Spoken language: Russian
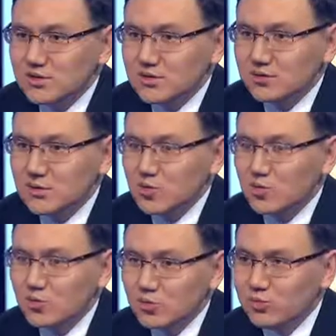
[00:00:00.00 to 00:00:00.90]
э,
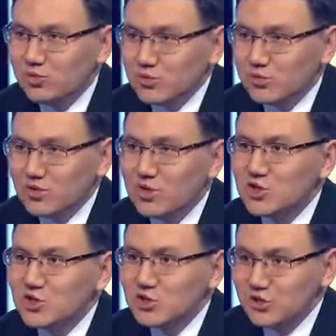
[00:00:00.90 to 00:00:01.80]
большой упор будет именно на
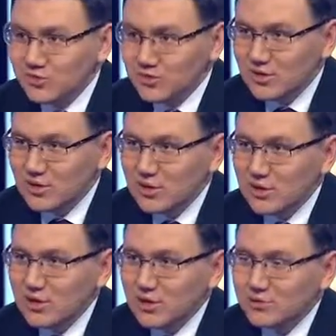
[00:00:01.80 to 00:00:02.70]
инженеров.
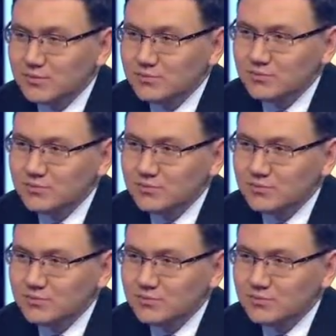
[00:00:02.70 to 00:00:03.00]
А что нам